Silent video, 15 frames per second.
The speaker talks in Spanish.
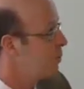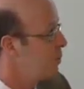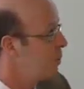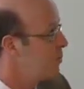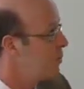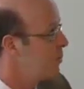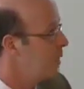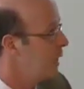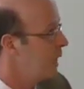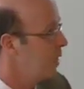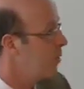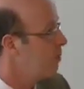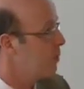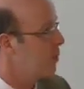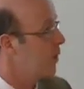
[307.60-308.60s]
podido
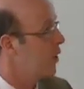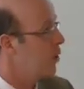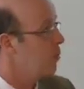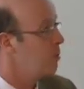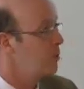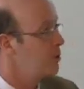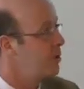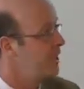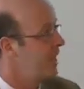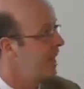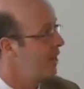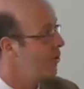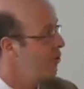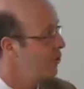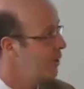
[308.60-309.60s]
publicarlo porque como
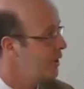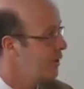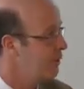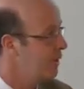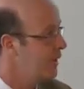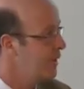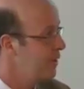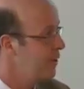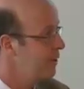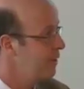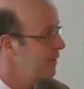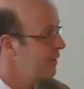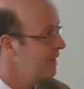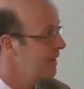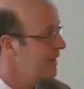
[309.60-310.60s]
ya no es
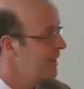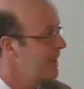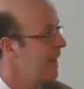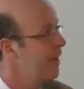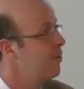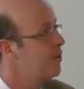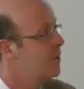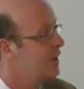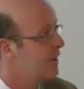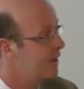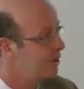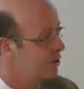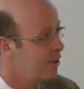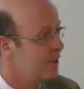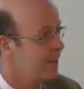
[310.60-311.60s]
fashion, ya los
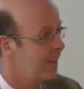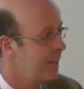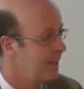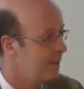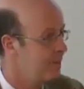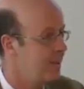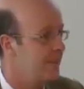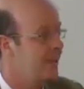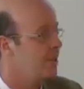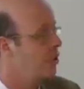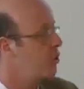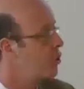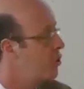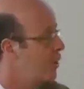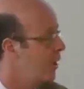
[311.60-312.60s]
editores de las revistas
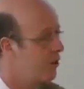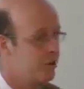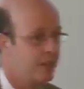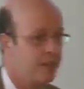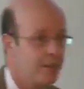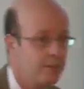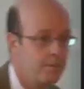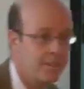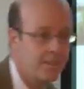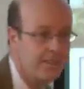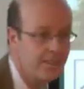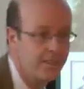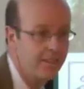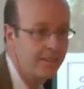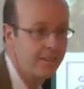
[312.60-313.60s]
no te los aceptan.
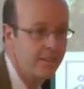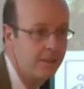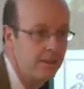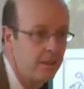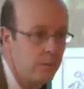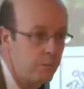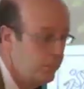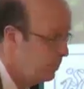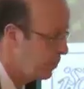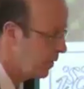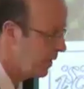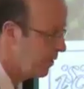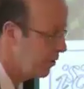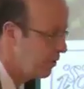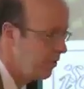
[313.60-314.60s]
Pues
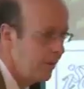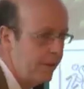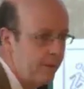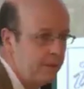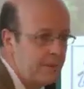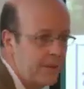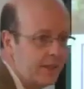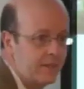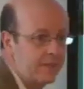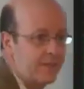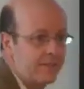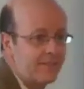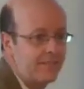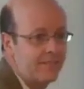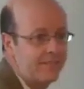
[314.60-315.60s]
qué no te lo aceptan.
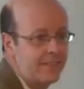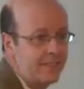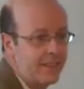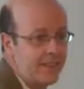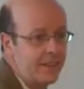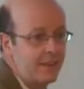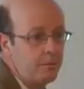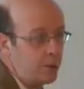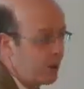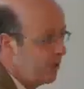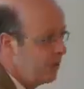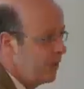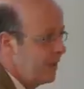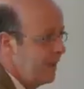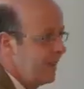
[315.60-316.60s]
Dicen, ¿por qué
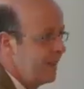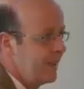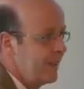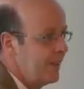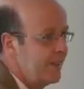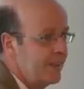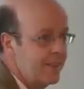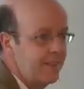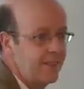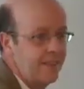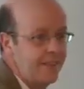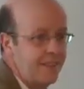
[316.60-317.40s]
no tienen interés?